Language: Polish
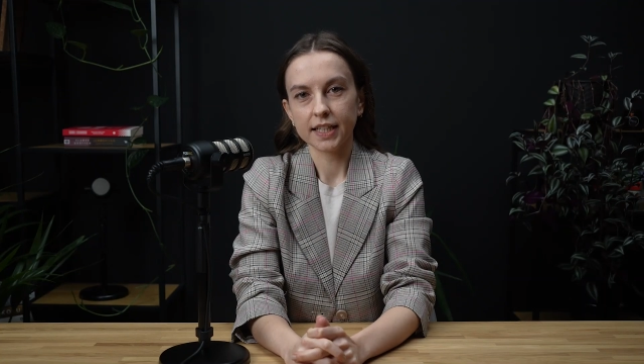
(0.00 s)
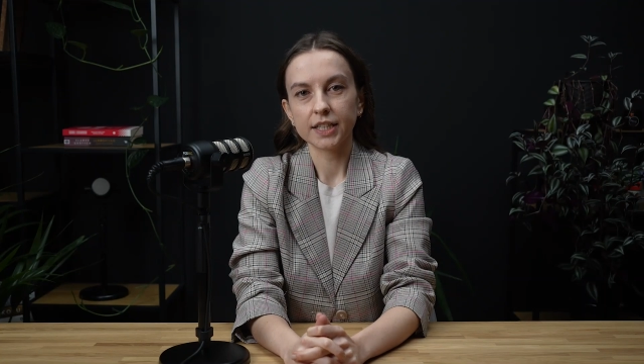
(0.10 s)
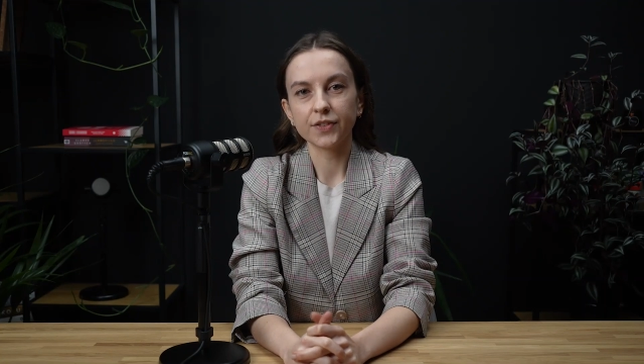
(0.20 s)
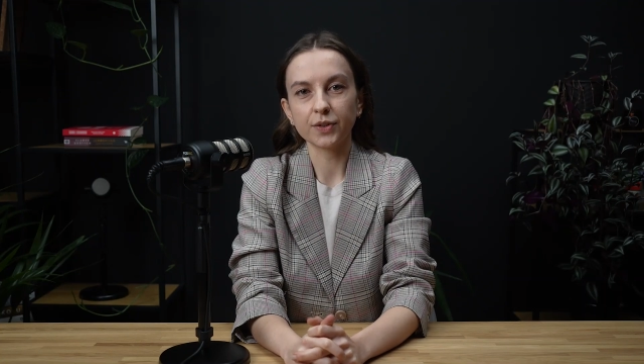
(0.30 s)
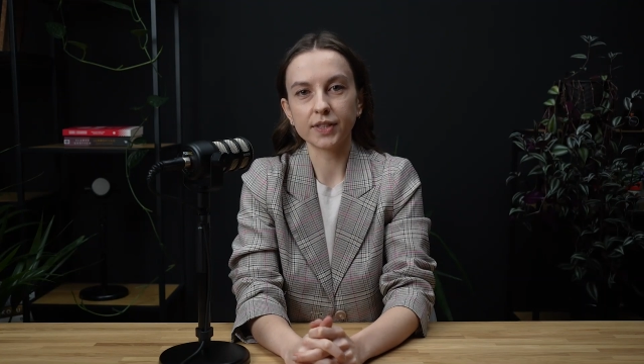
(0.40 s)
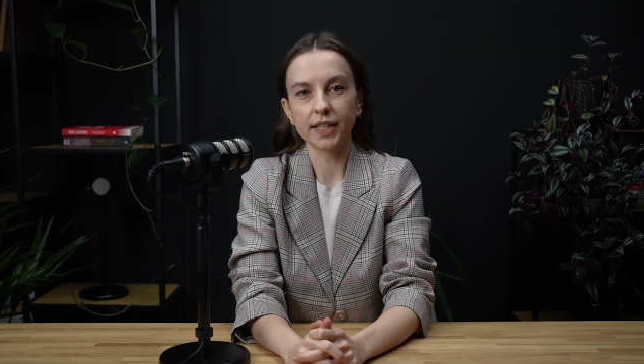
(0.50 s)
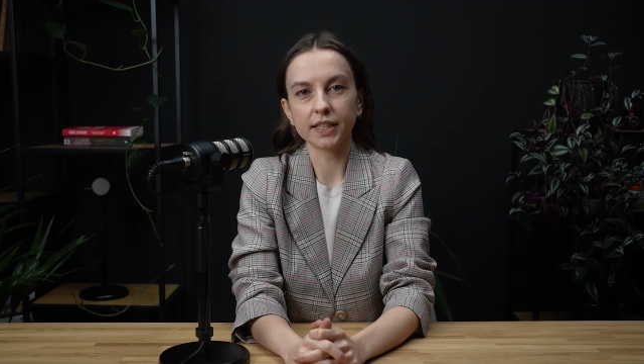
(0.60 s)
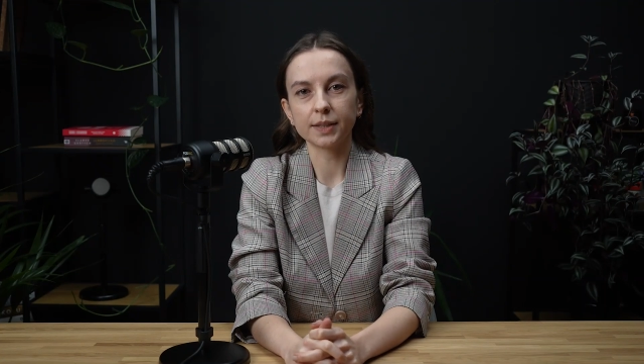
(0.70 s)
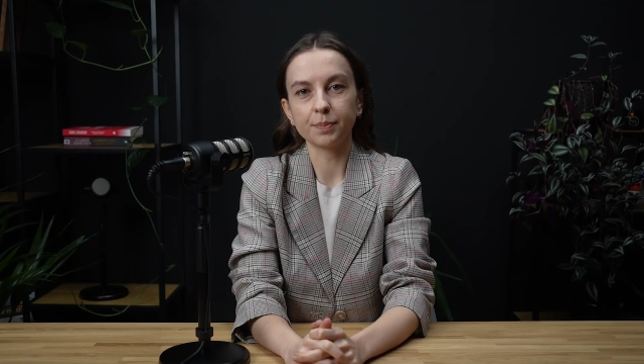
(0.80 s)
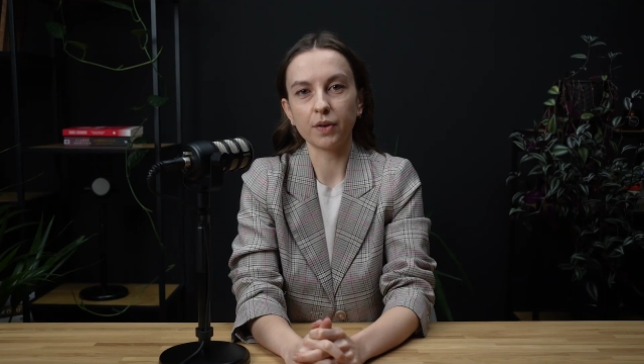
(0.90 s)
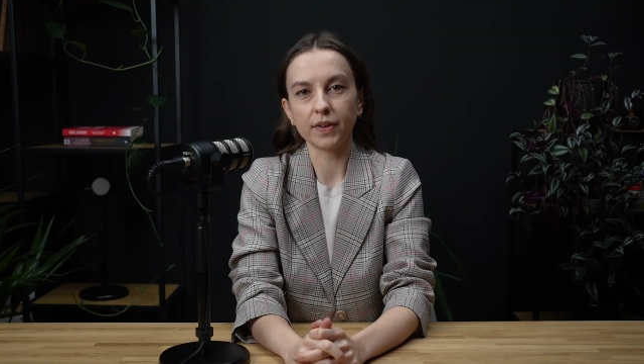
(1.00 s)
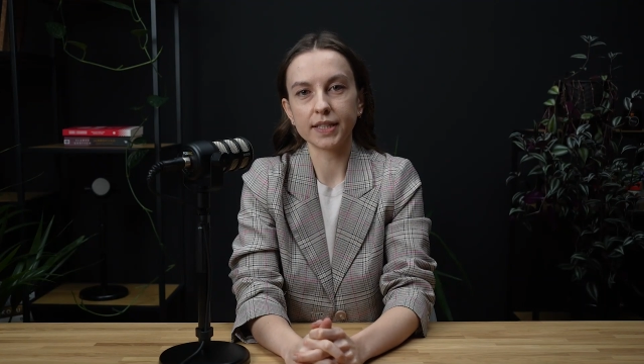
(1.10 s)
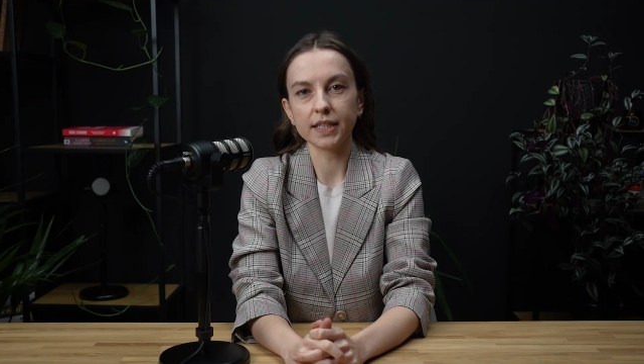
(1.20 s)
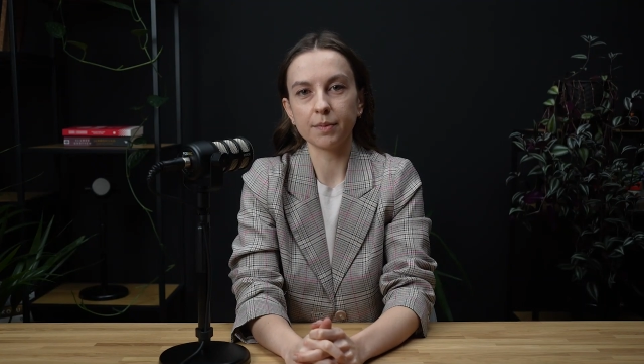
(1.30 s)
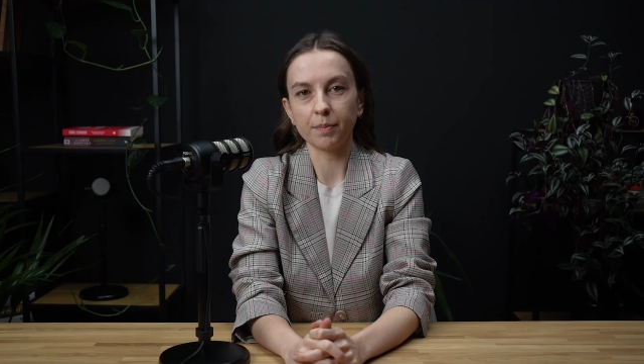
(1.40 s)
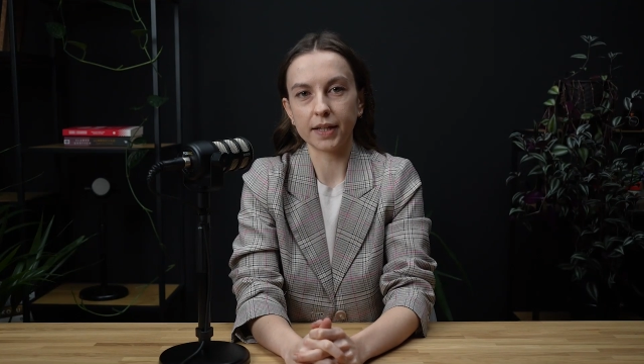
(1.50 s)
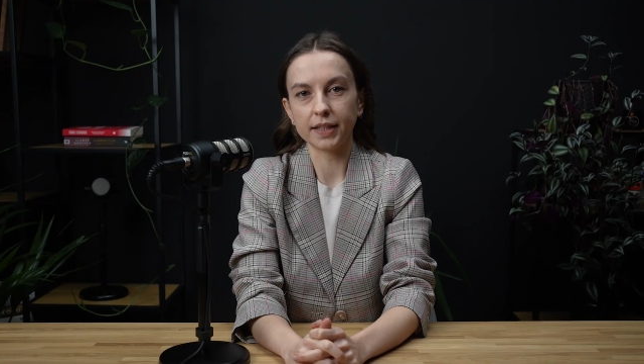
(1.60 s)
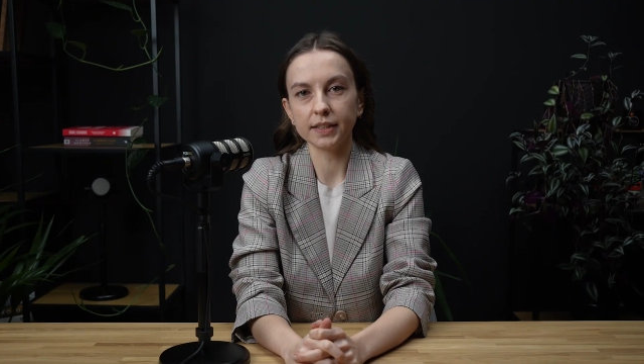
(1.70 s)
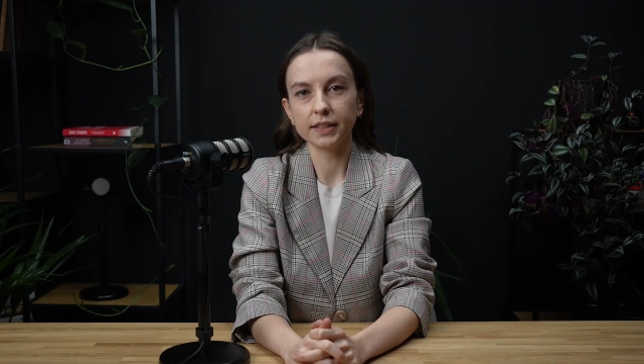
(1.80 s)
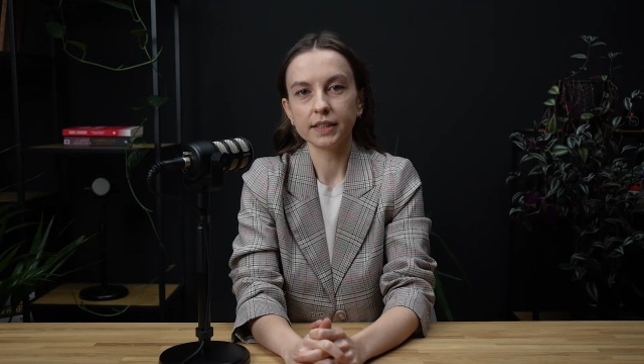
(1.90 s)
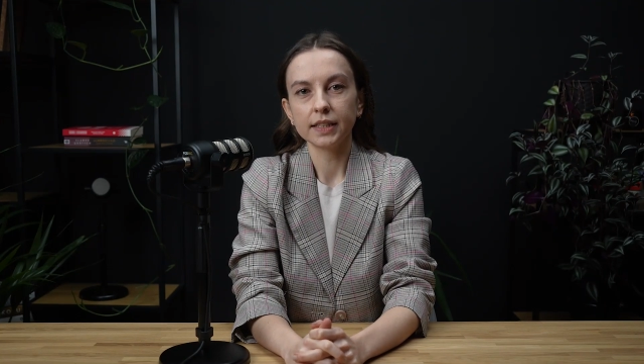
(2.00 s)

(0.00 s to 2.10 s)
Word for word: związanych z prowadzeniem badań,